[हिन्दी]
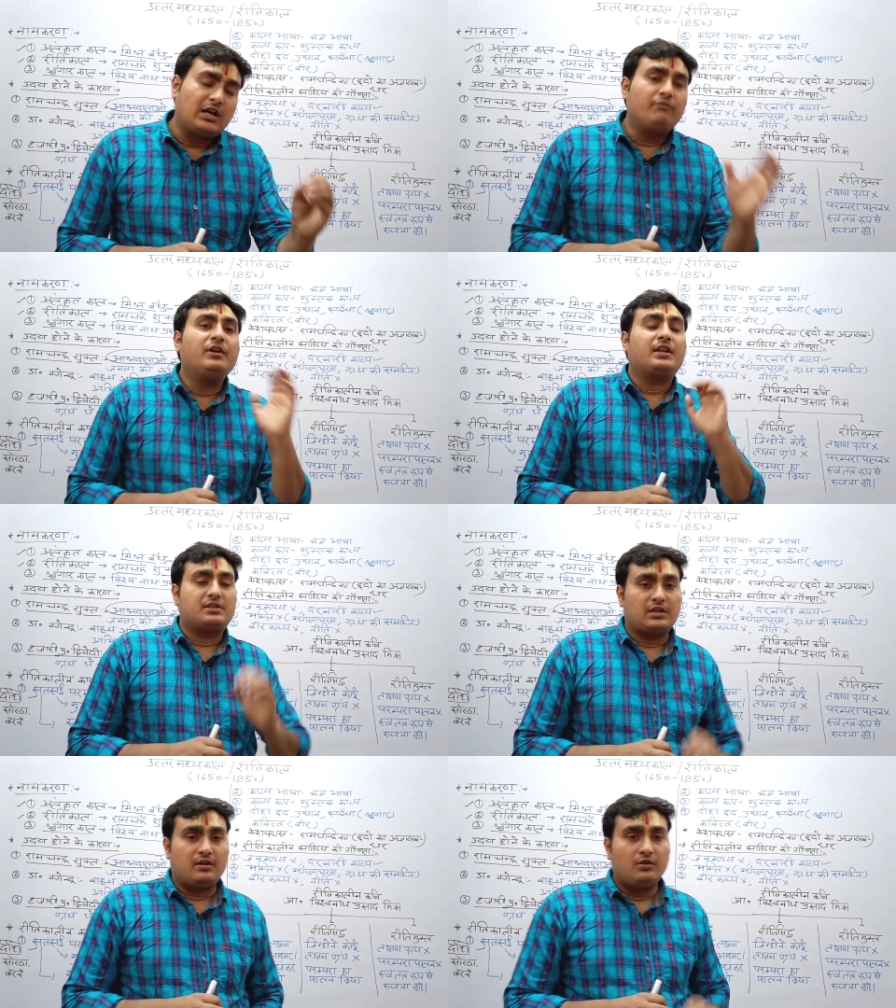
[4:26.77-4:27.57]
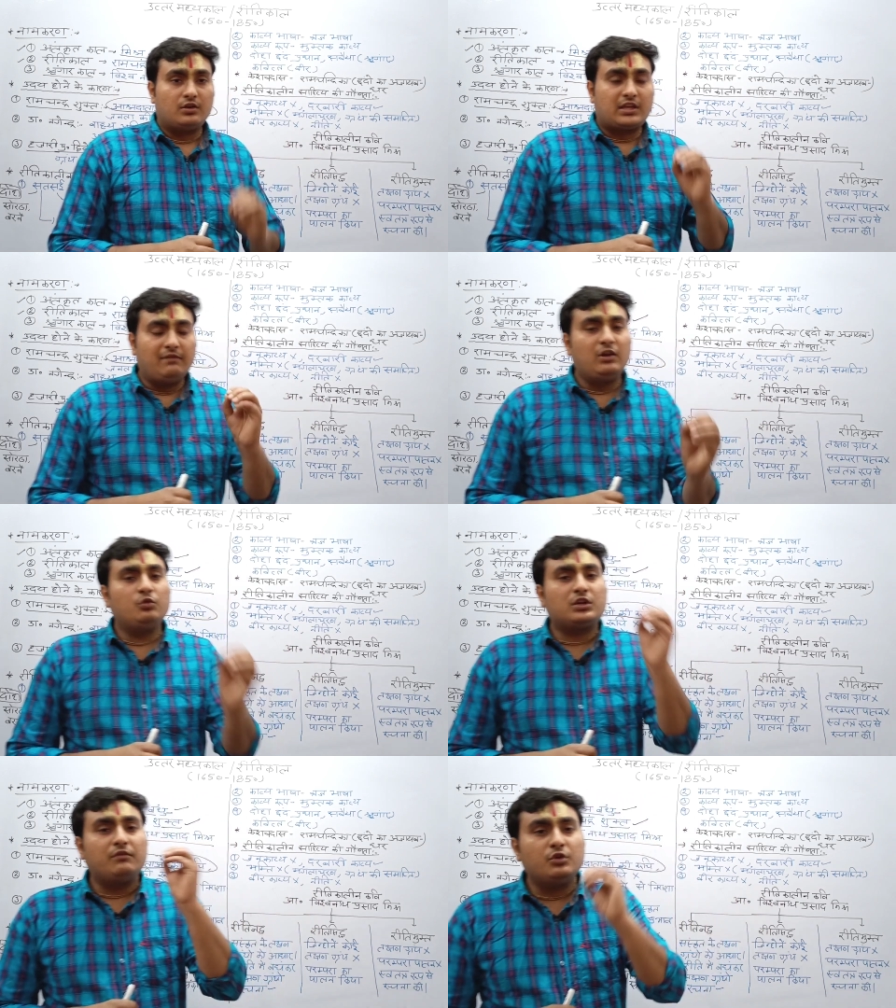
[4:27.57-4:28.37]
काव्य रचा केवल
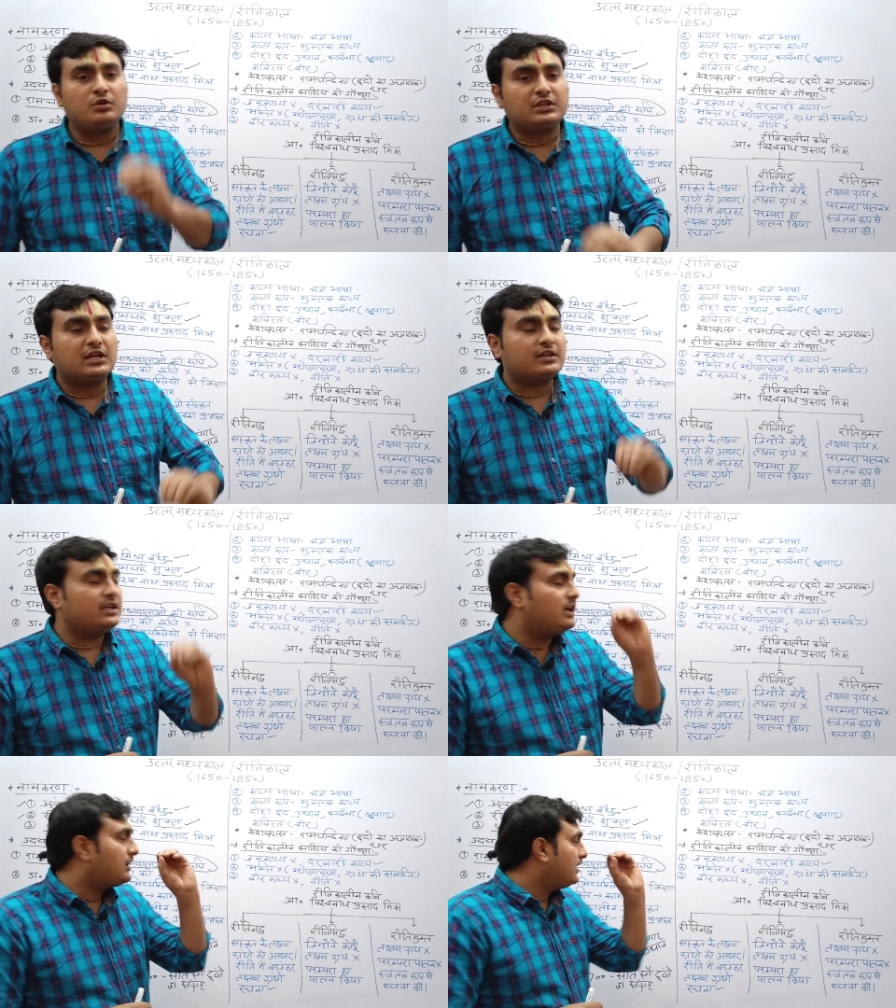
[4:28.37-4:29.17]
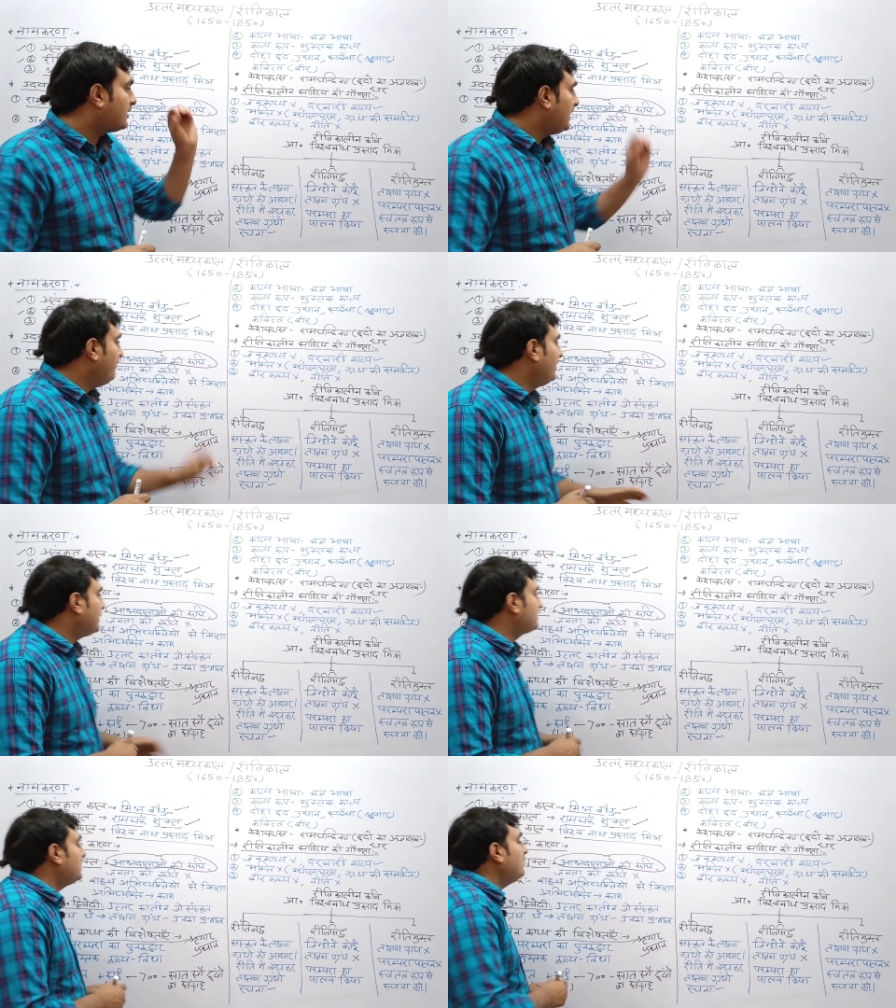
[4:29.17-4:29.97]
उन कवियों ने क्या किया काव्य
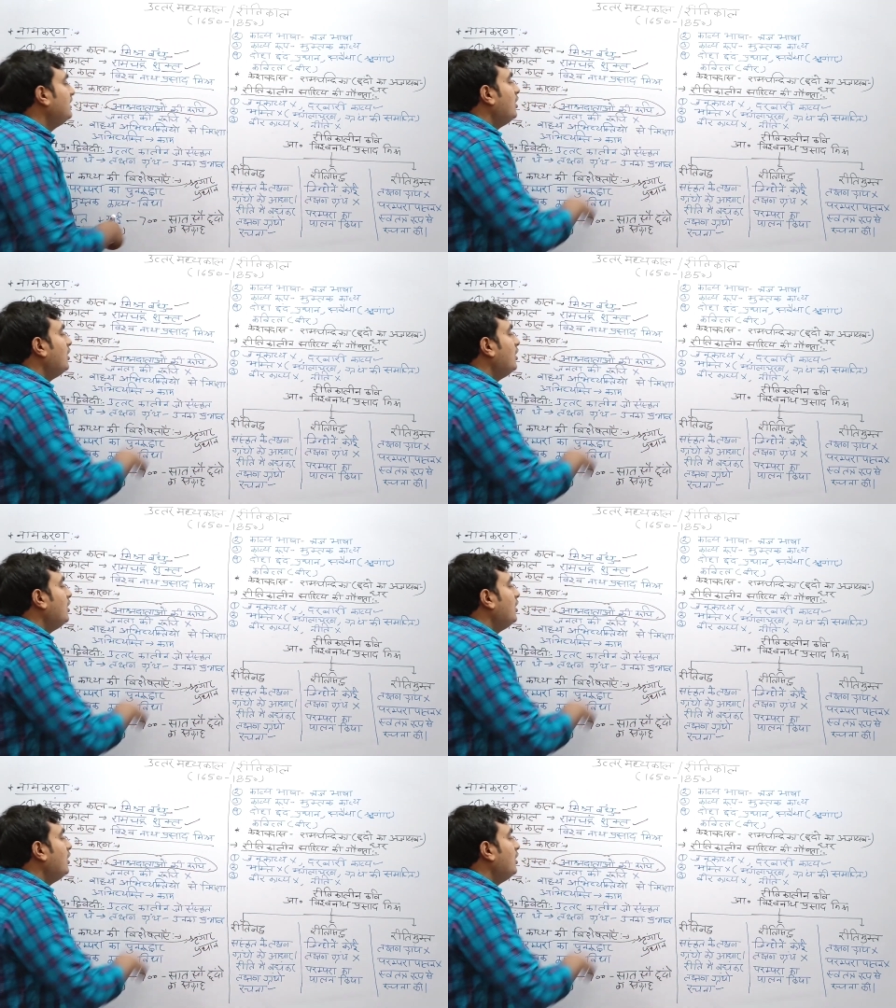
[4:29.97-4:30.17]
रचा